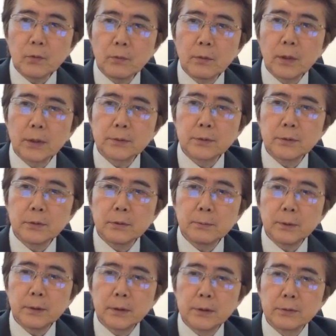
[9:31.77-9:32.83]
ところが
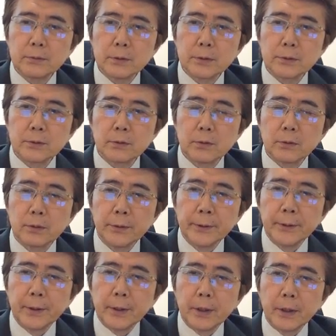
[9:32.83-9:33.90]
ソニックメディテーションですと、
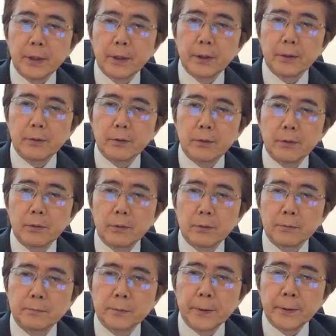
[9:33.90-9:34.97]

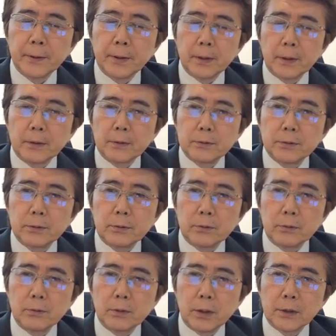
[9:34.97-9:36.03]

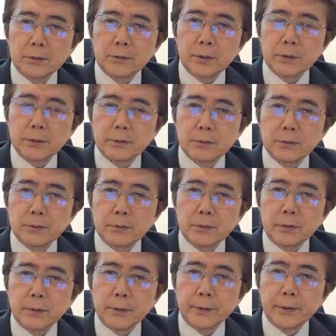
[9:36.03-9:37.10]
ちょっと脳が忙しく
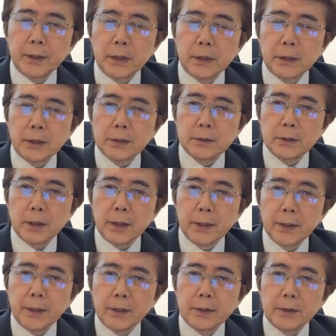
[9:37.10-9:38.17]
なってです
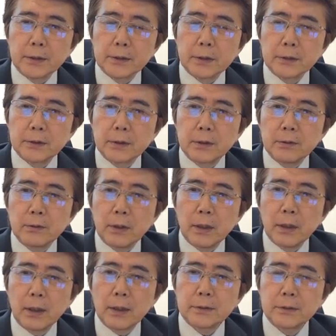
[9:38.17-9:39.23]
ね雑念
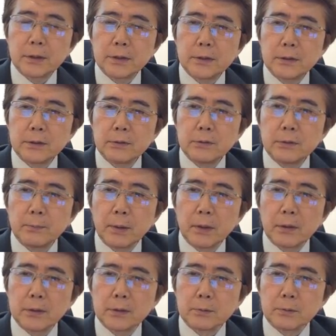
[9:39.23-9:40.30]
を発生しにくい
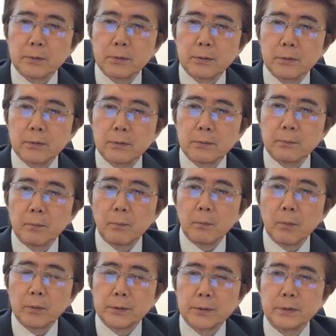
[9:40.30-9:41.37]
メカニズムっていうのを
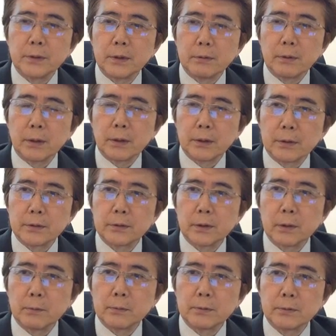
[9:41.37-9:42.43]
用いているわけなんで
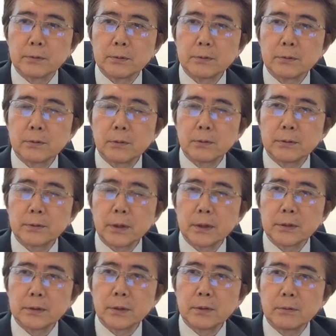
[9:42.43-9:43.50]
すけども、そうすると
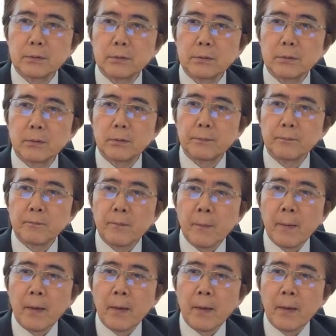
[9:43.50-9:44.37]
雑念を、